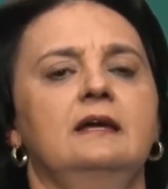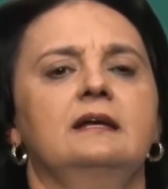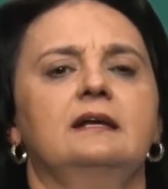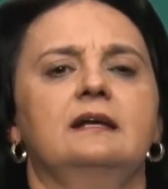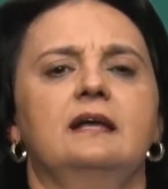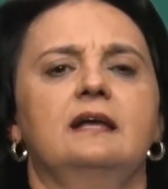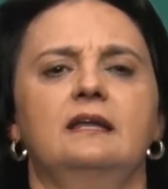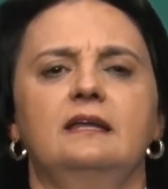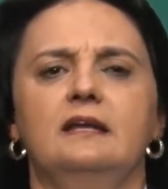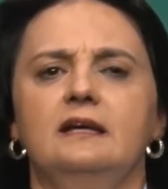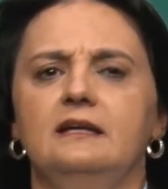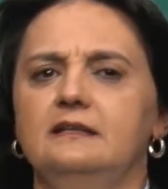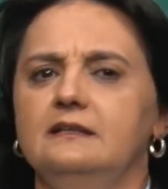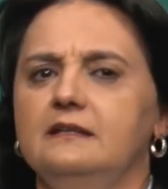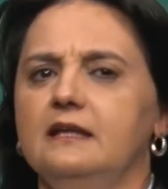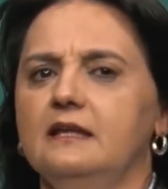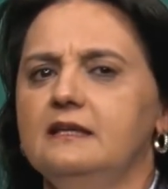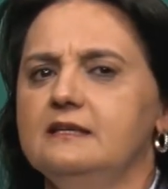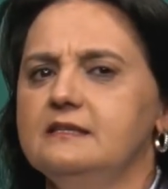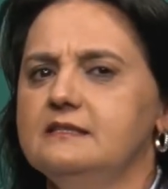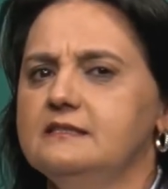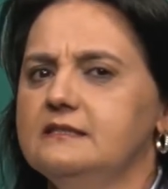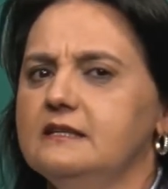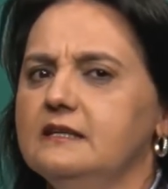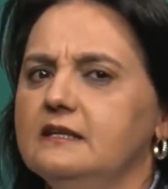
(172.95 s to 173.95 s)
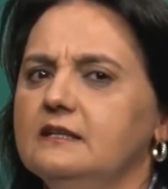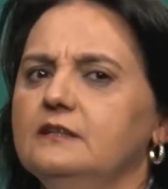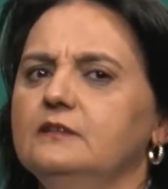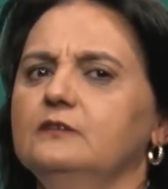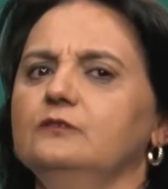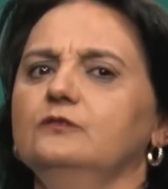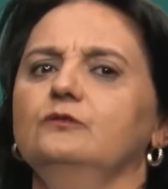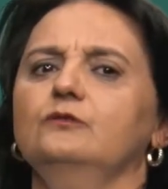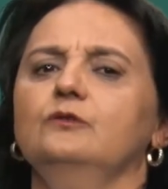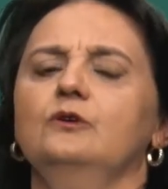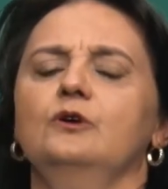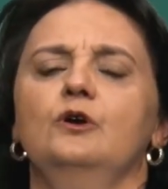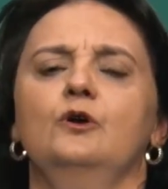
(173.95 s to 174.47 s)

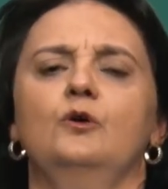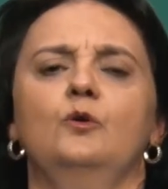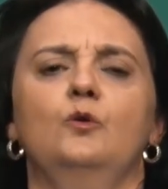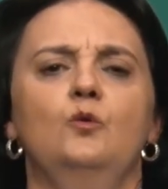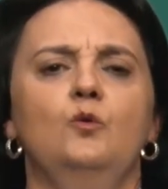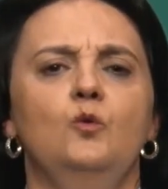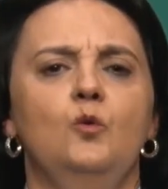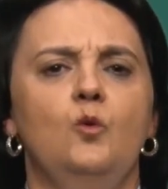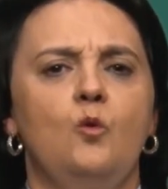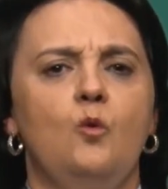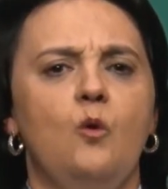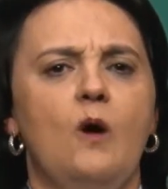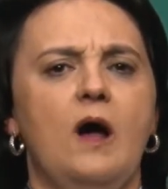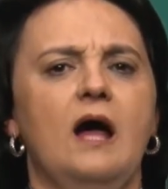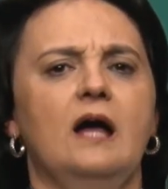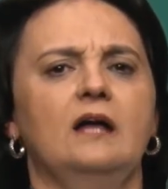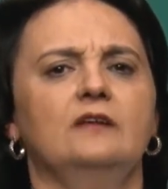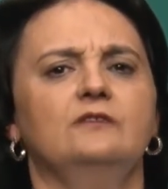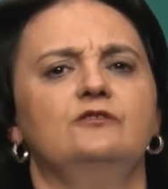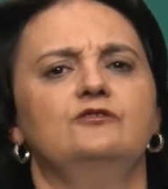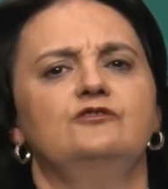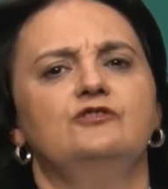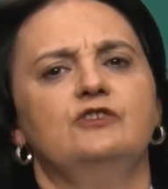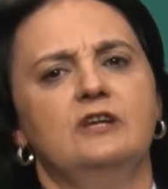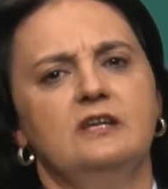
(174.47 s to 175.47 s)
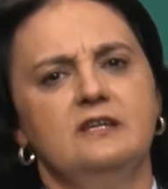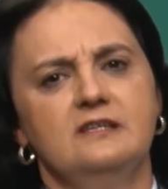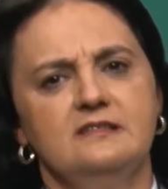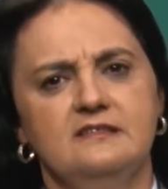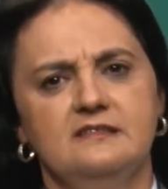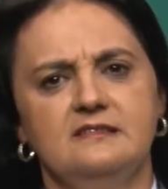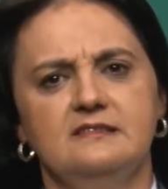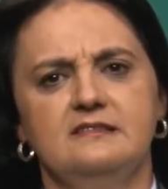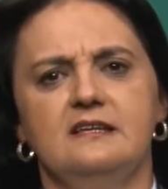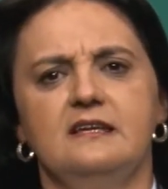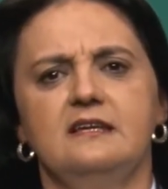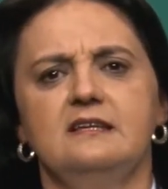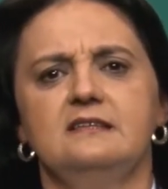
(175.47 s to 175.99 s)
caracterizando um quadro de
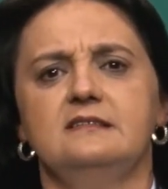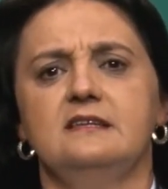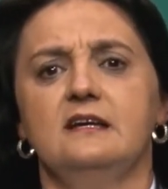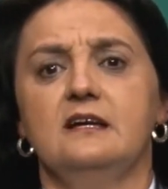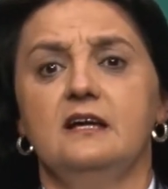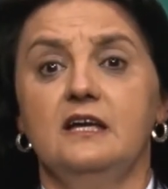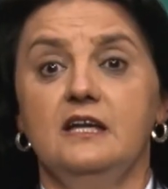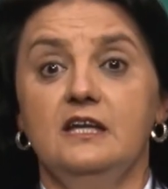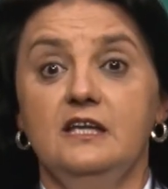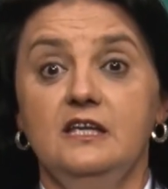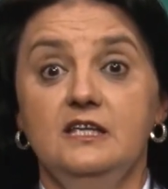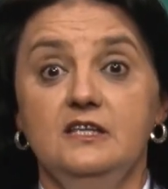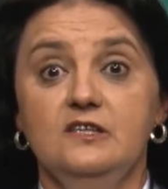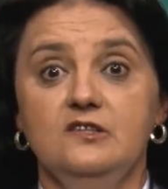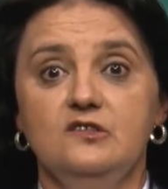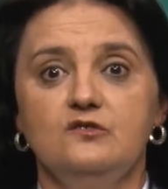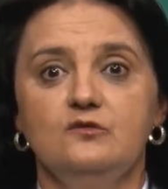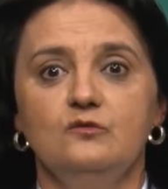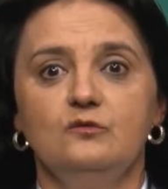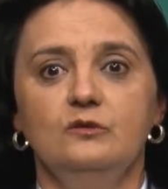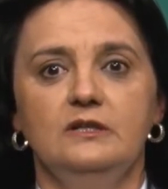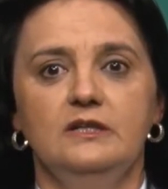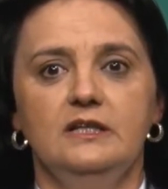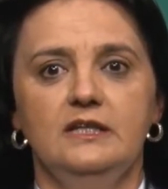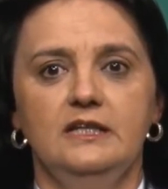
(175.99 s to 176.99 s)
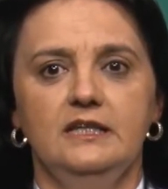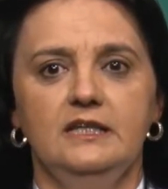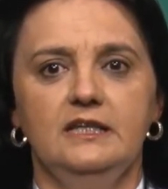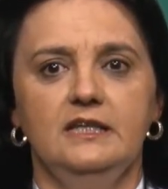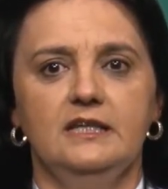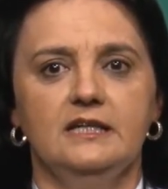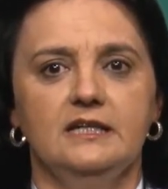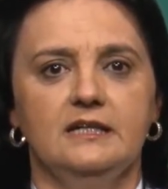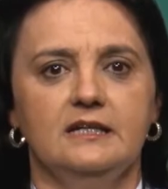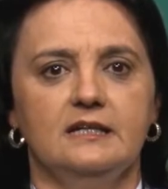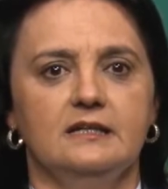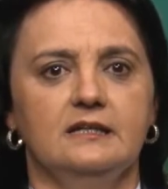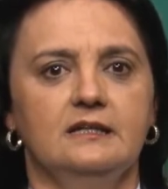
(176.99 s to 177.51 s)
resistência
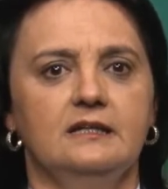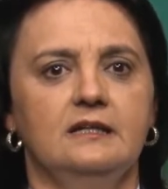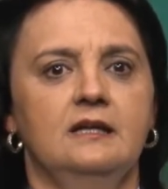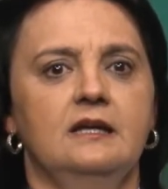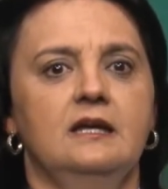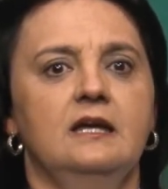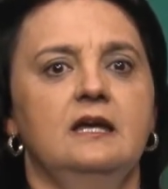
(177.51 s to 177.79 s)
insulínica.